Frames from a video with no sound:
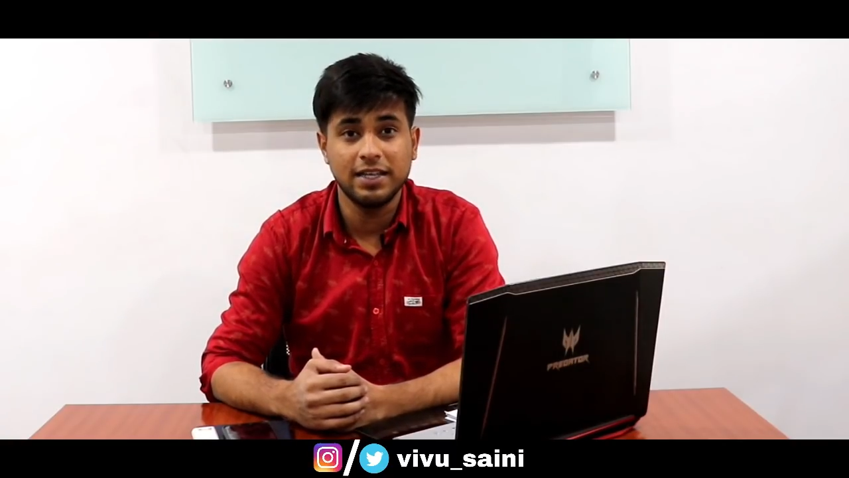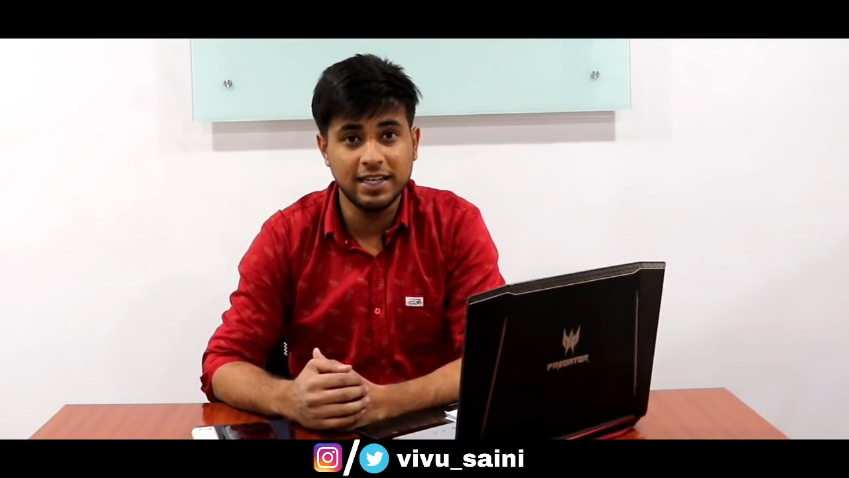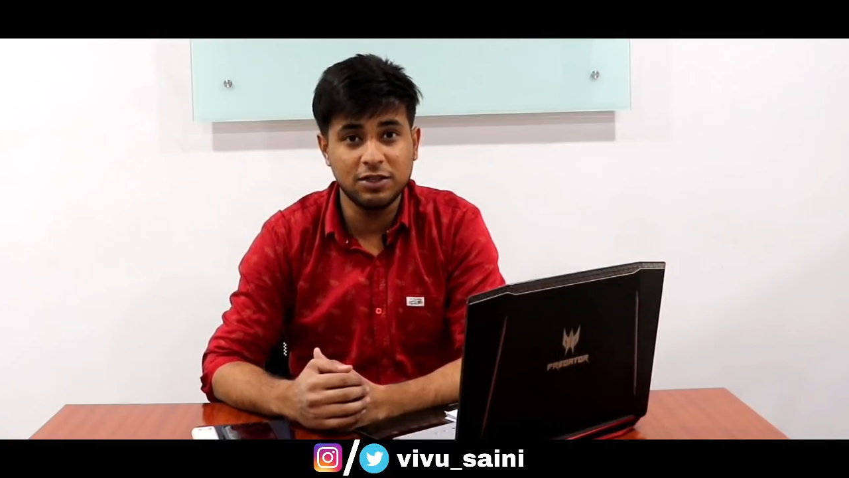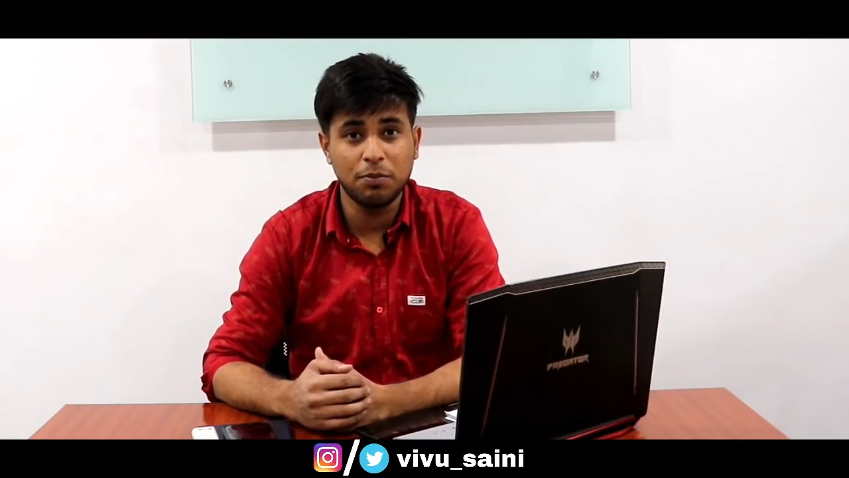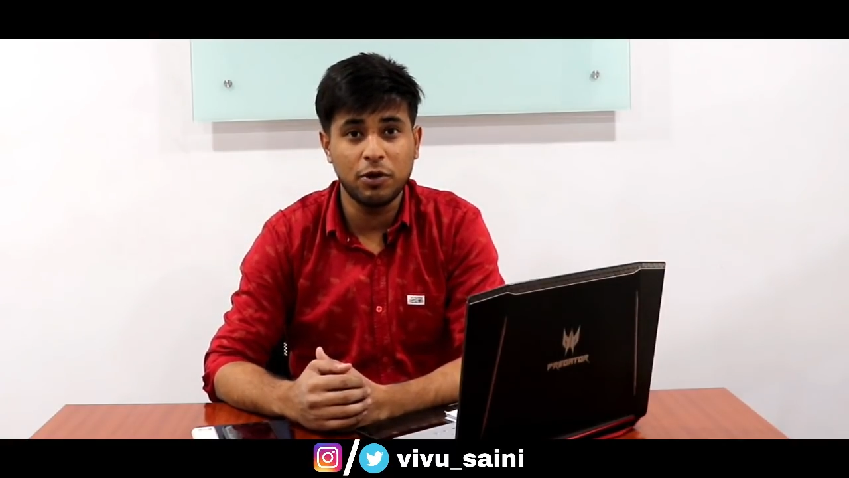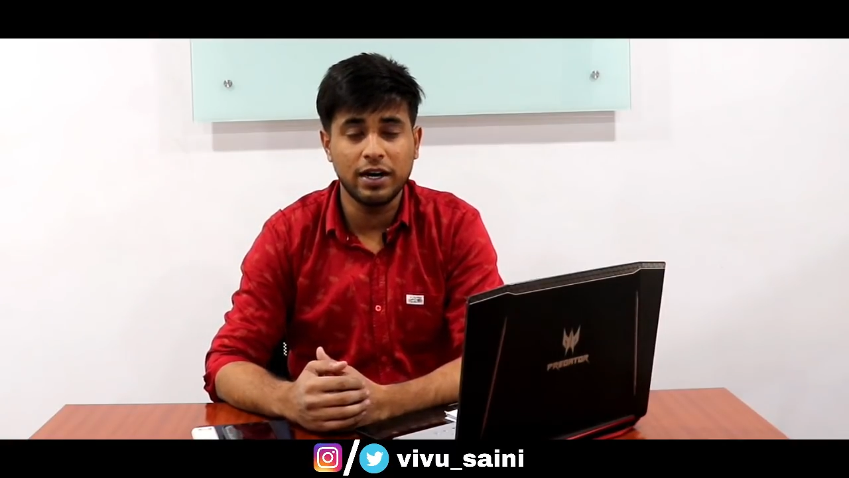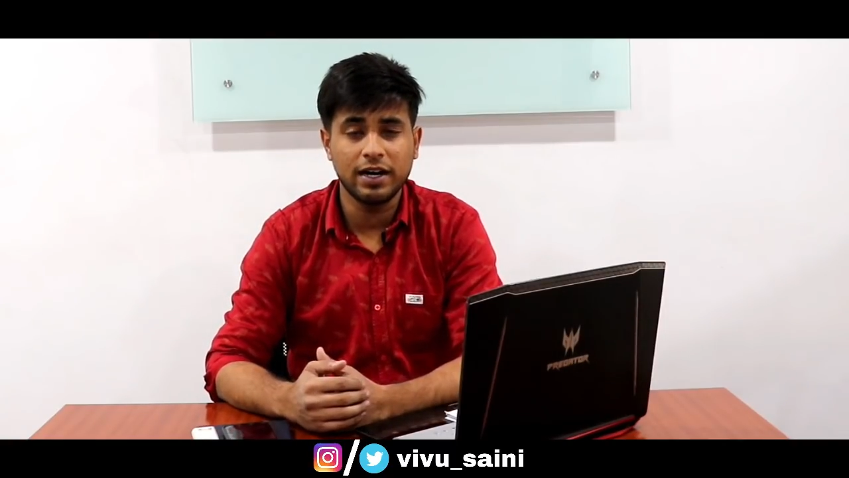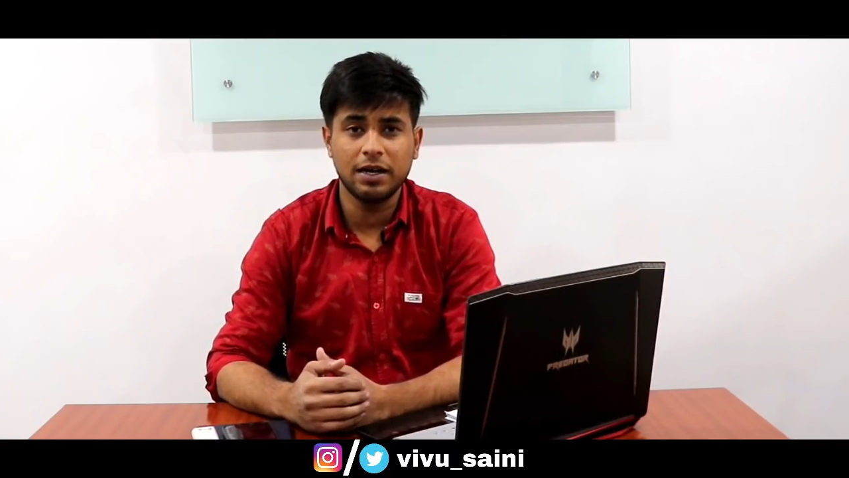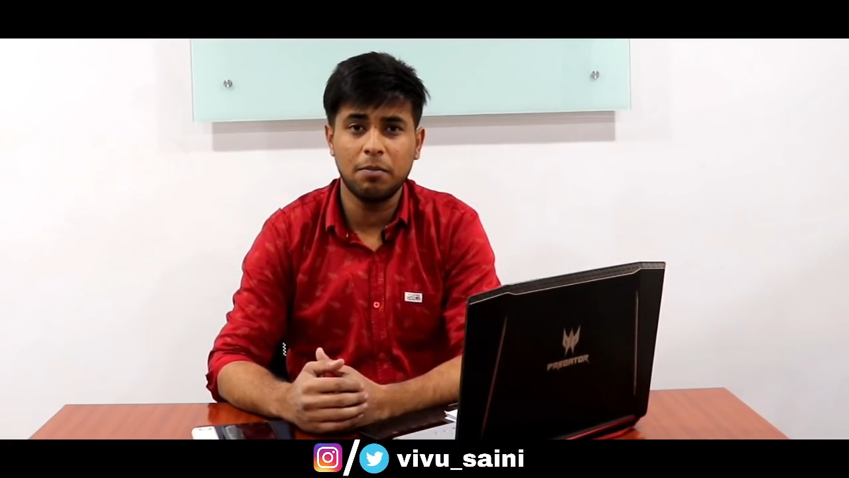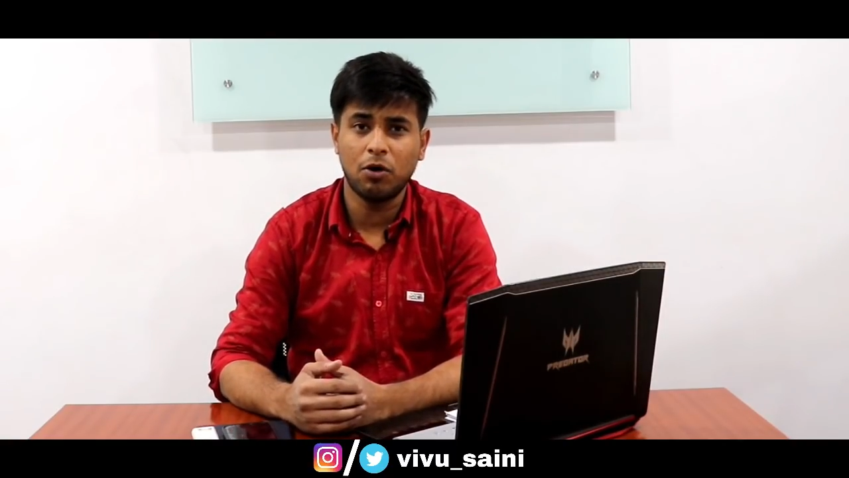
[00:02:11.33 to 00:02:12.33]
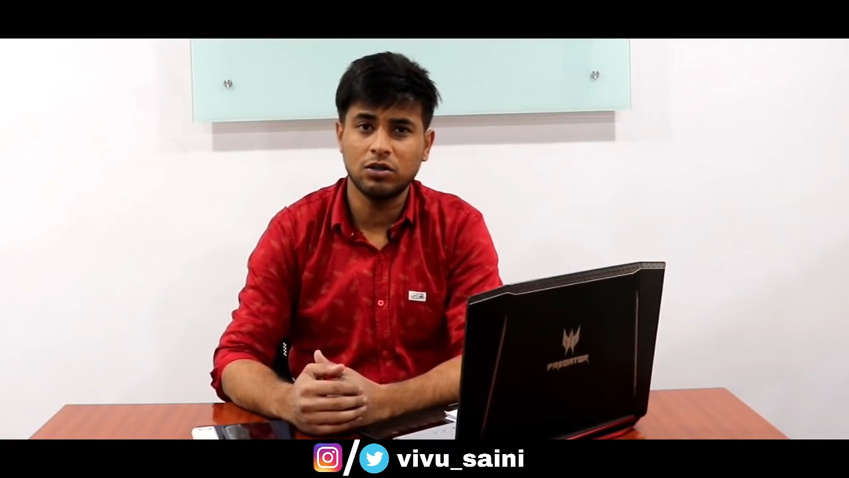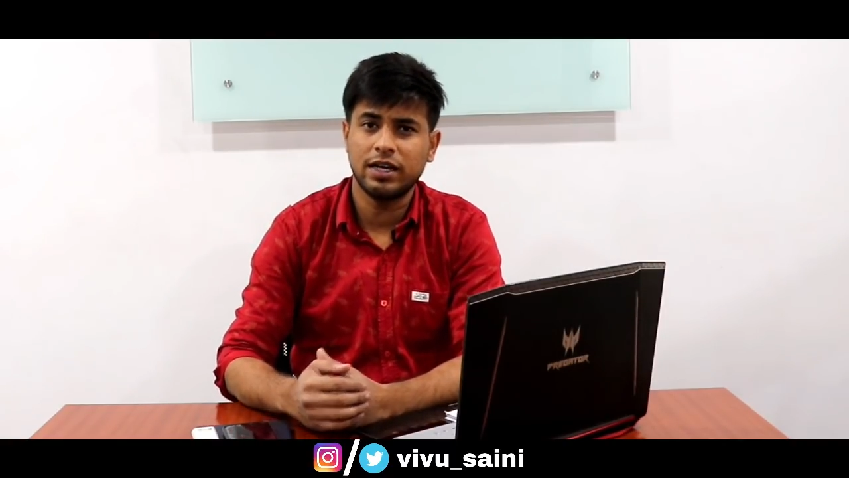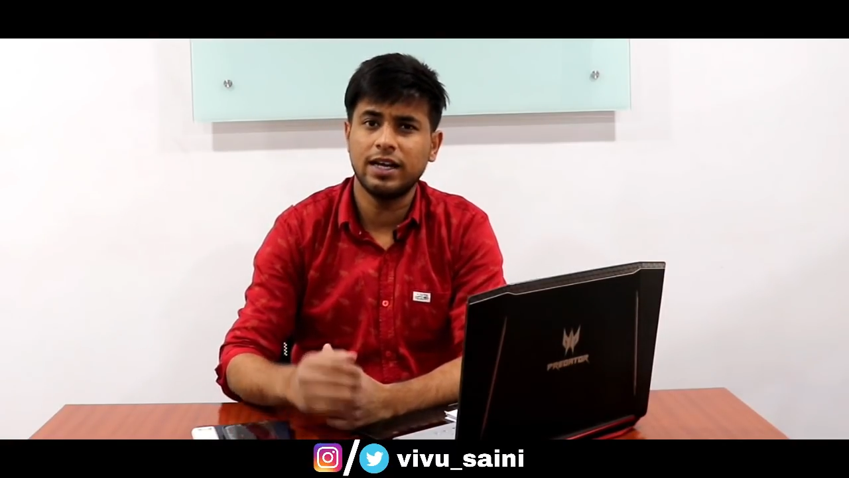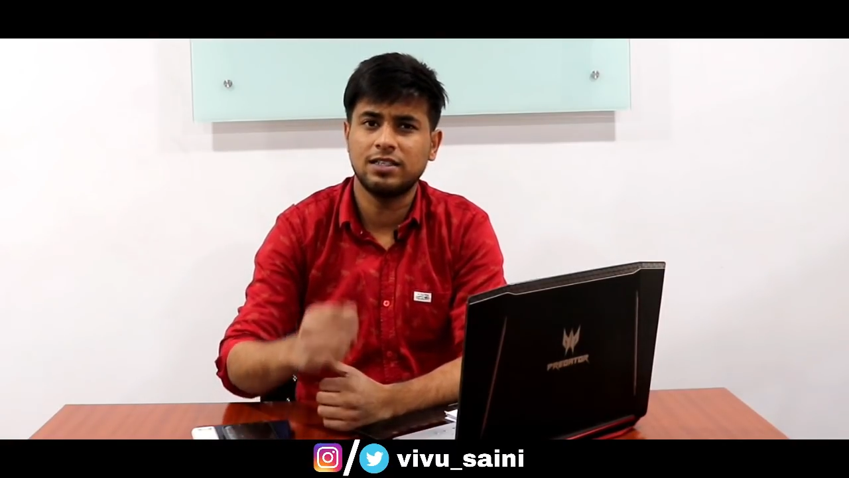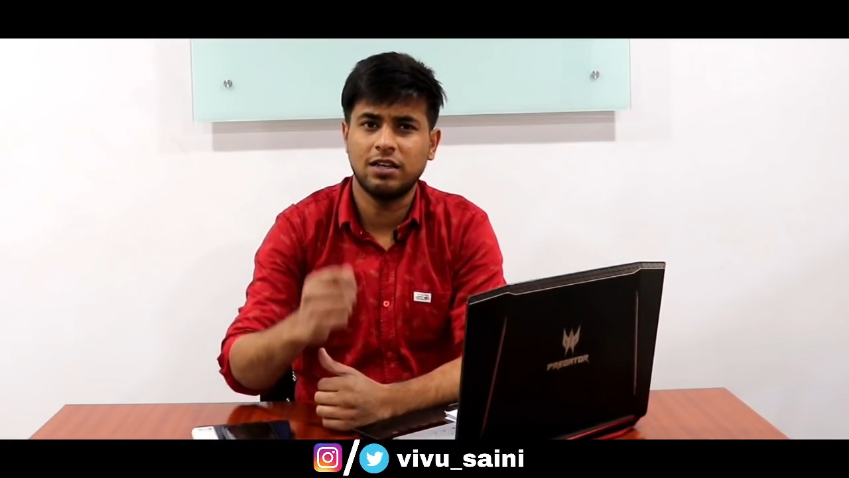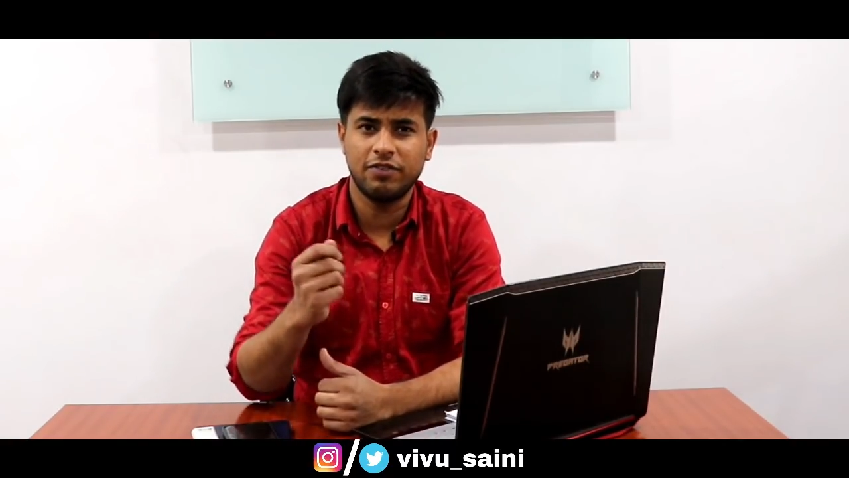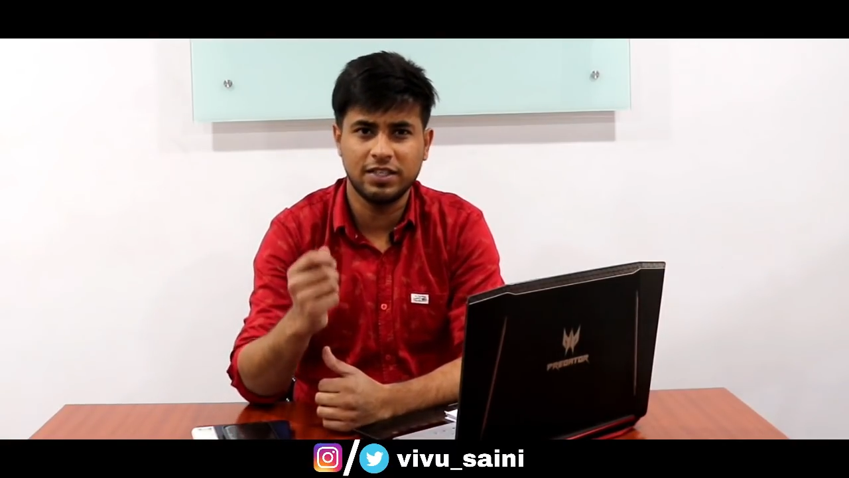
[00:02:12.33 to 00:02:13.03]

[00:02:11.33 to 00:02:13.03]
ये जो प्रोडक्ट है बहुत सारे अच्छे